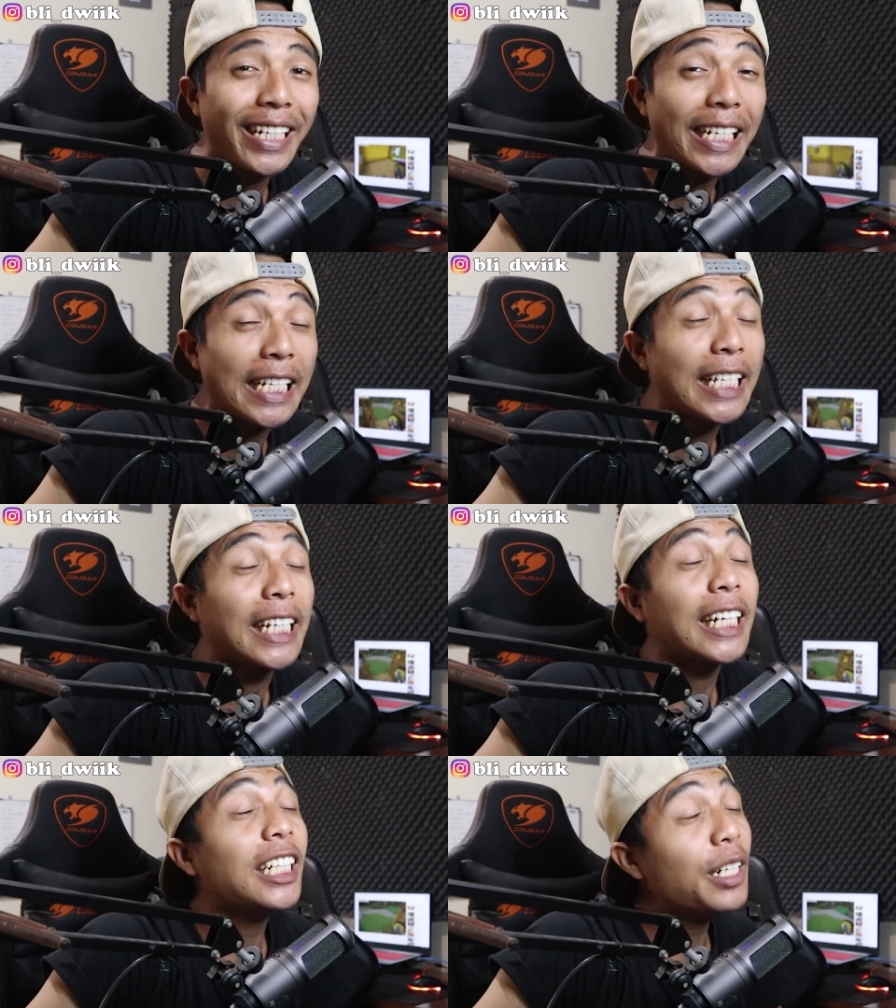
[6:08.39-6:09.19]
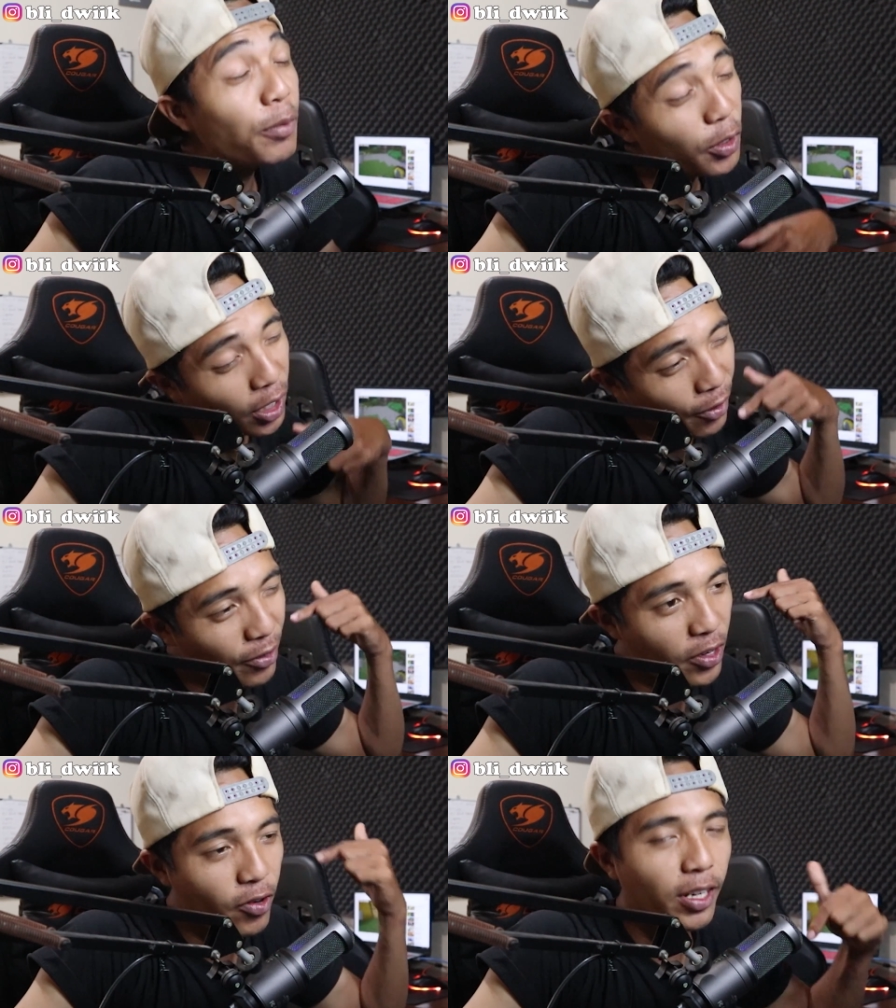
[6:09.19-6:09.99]
hari ini Jika kalian menyukai
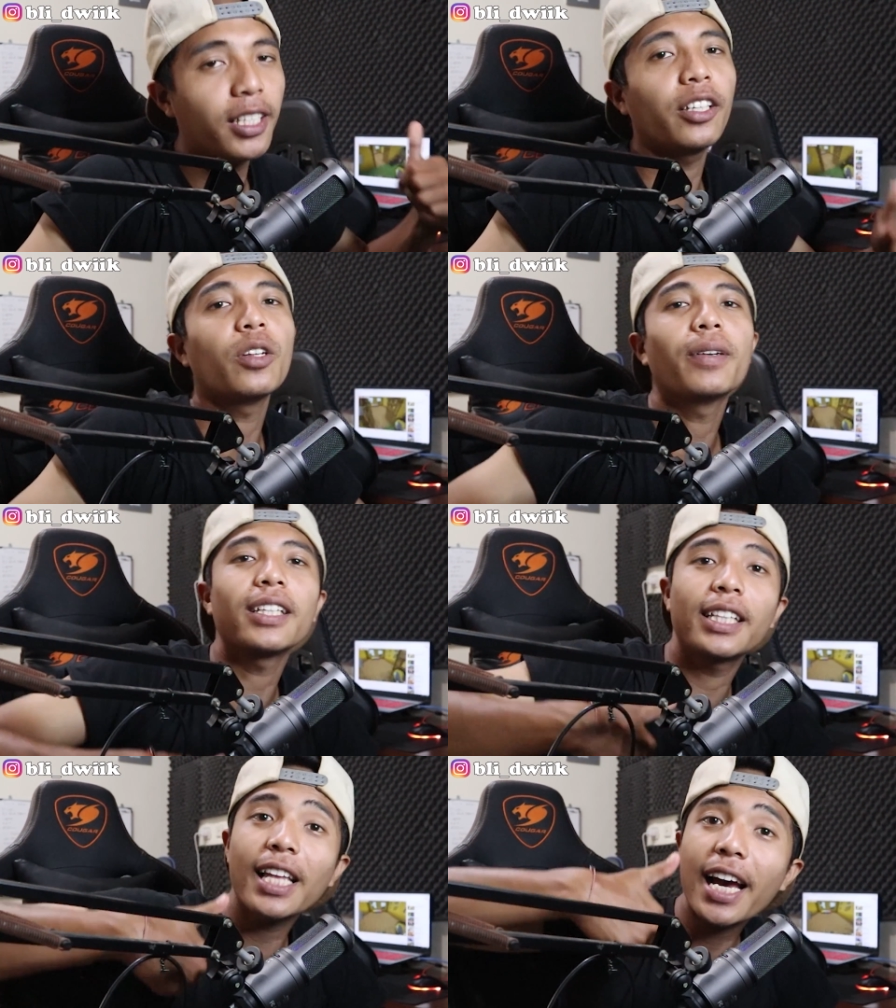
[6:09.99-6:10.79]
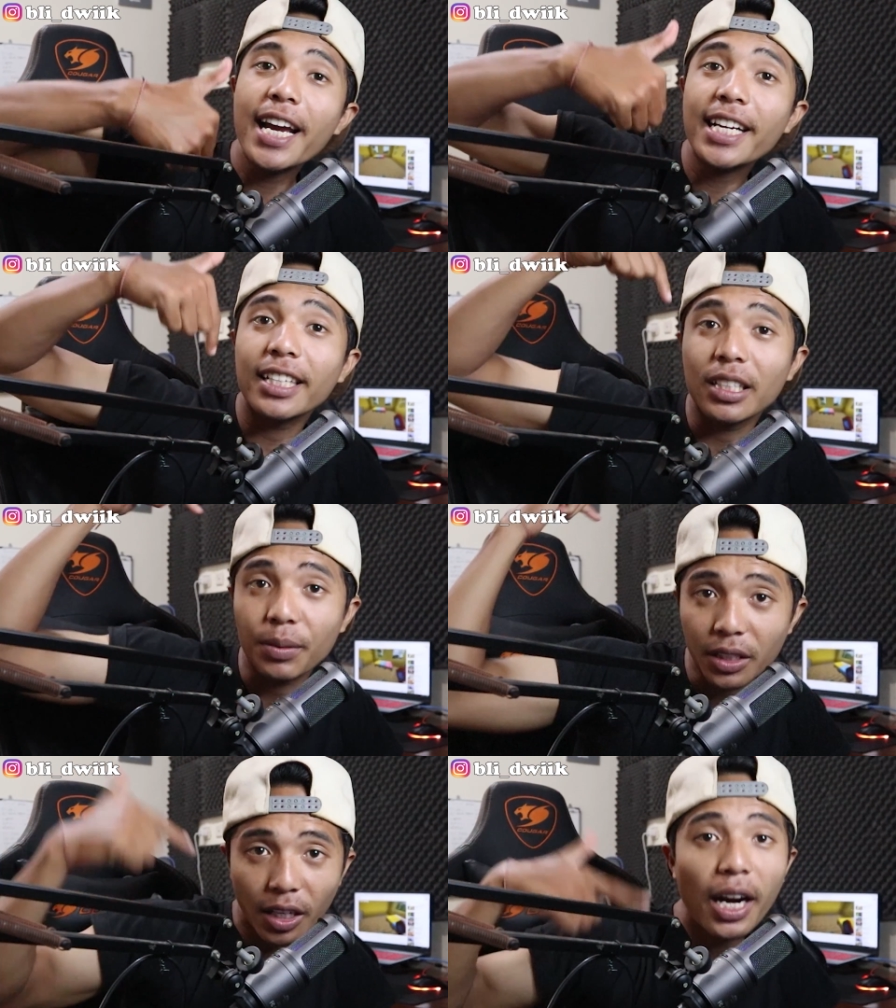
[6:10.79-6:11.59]
video ini jangan lupa klik like dan
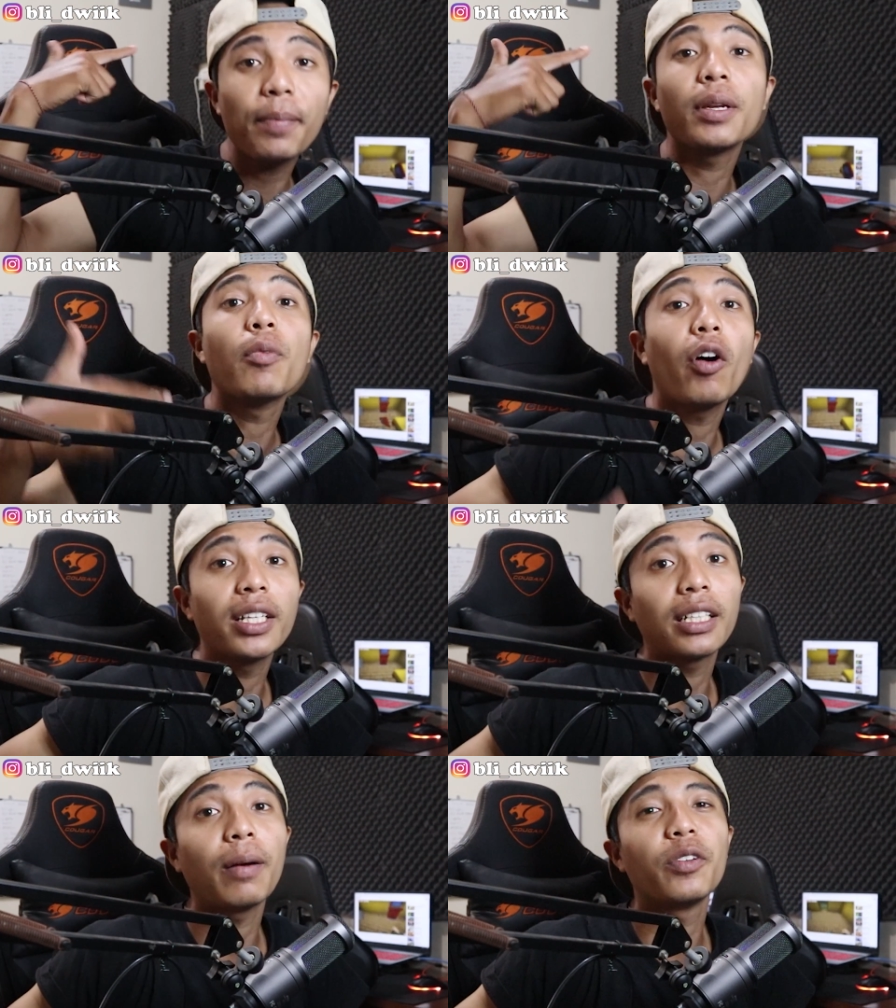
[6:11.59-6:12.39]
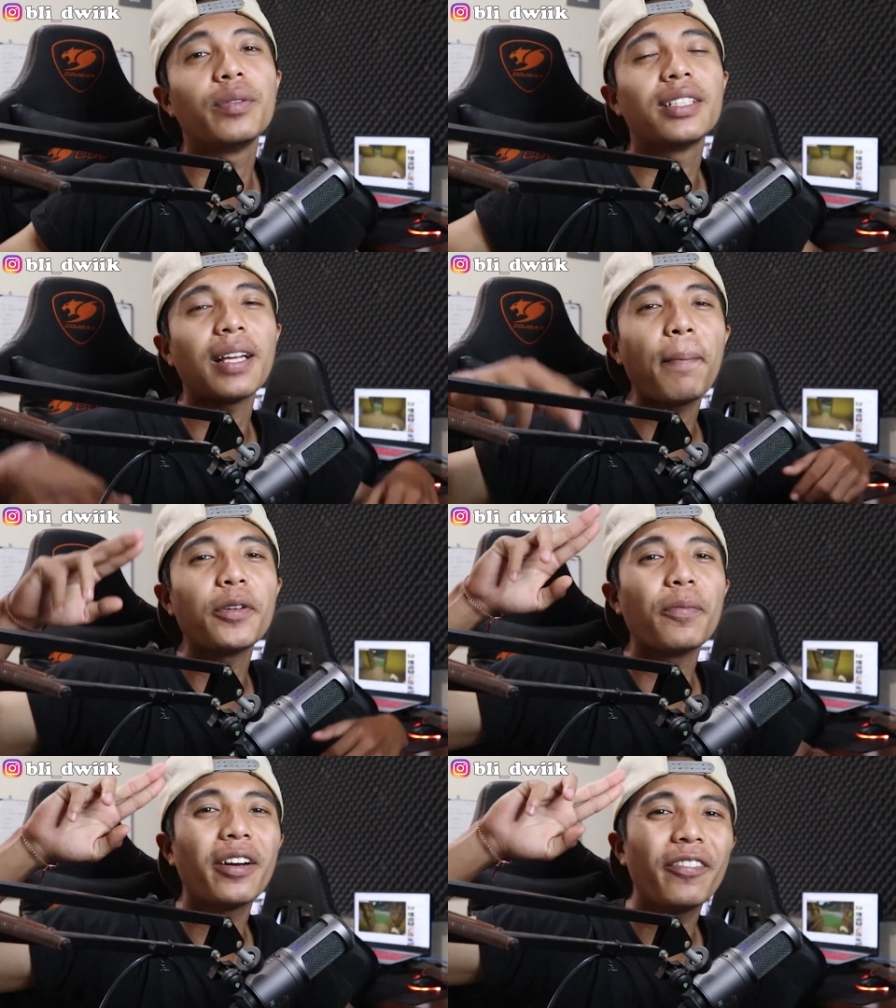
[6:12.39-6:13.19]
subscribe di bawah jika belum Dan sampai
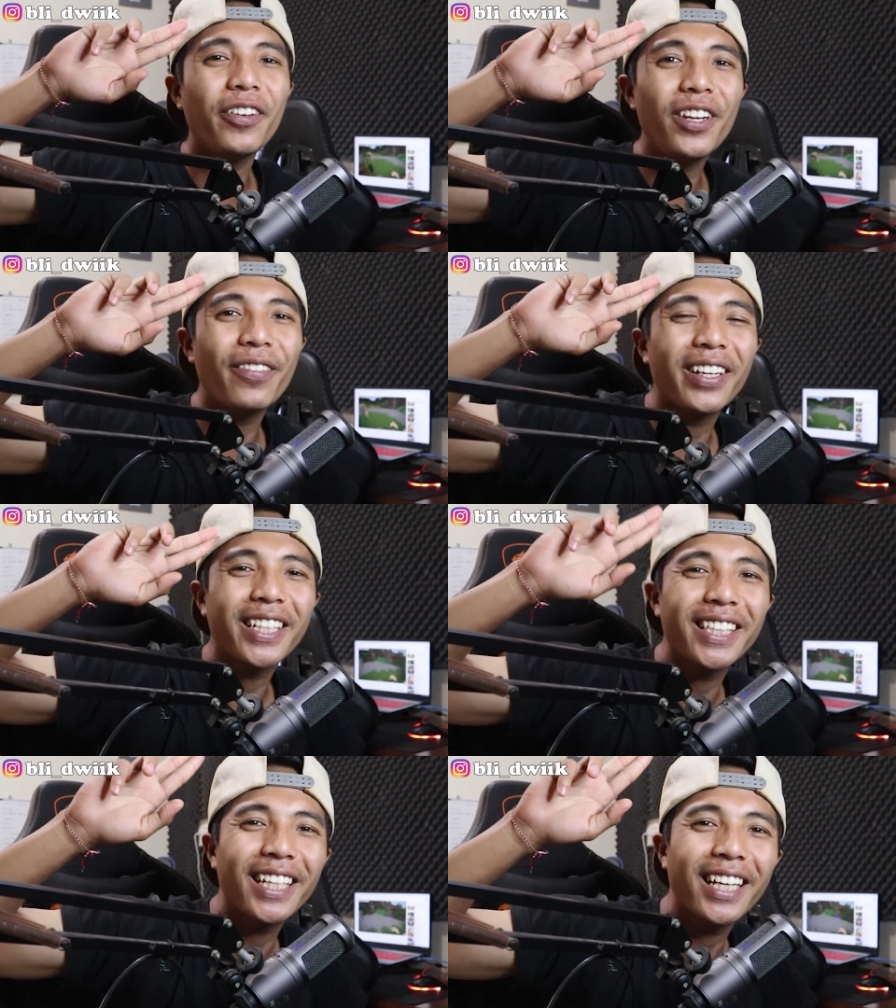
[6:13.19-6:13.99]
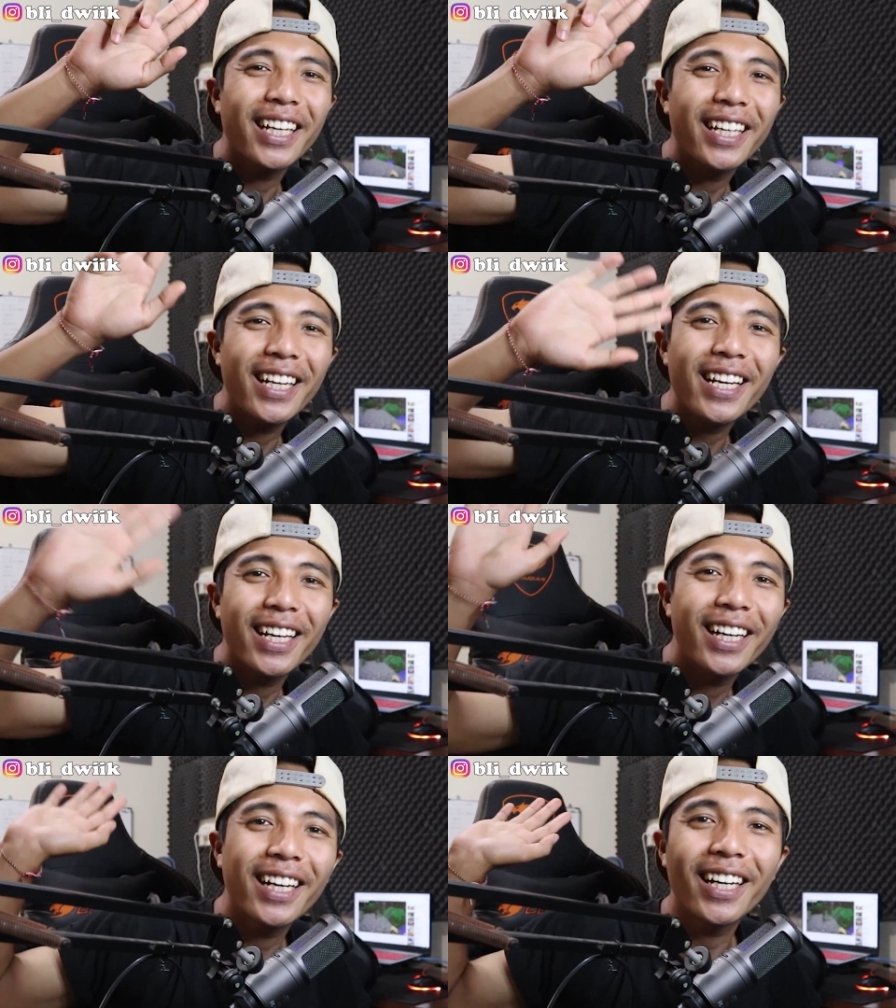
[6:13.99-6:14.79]
jumpa di video berikutnya
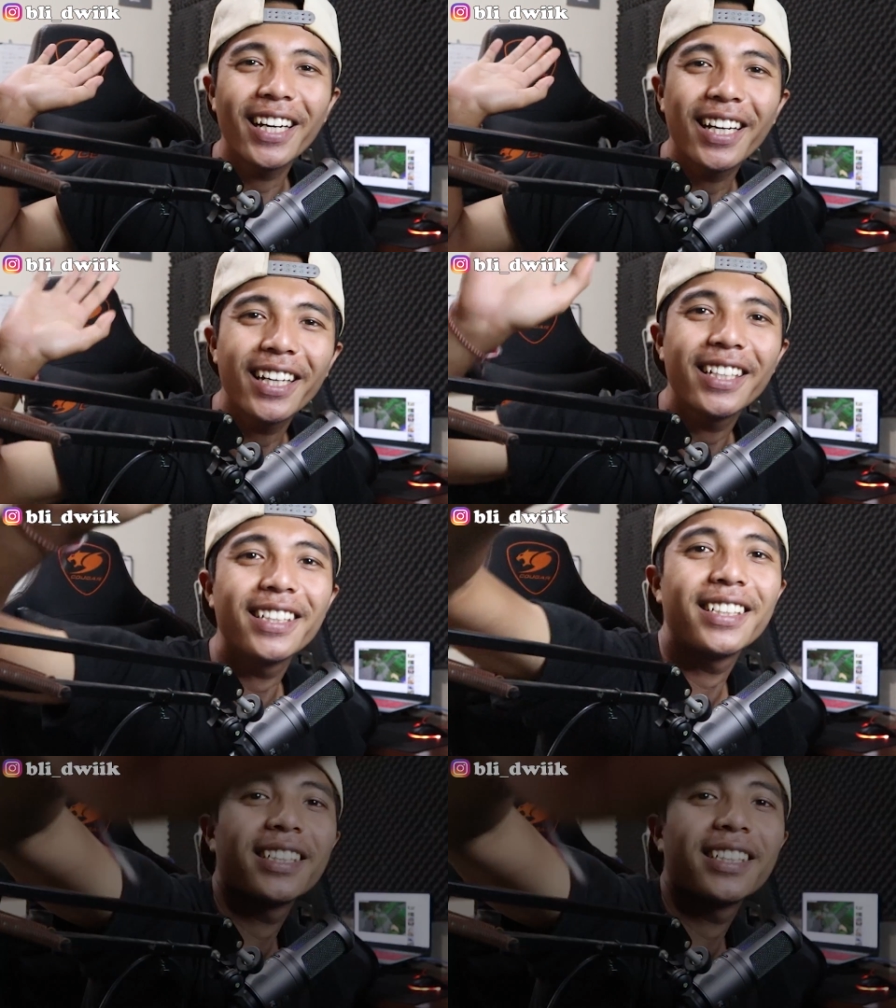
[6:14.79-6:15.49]
Dadah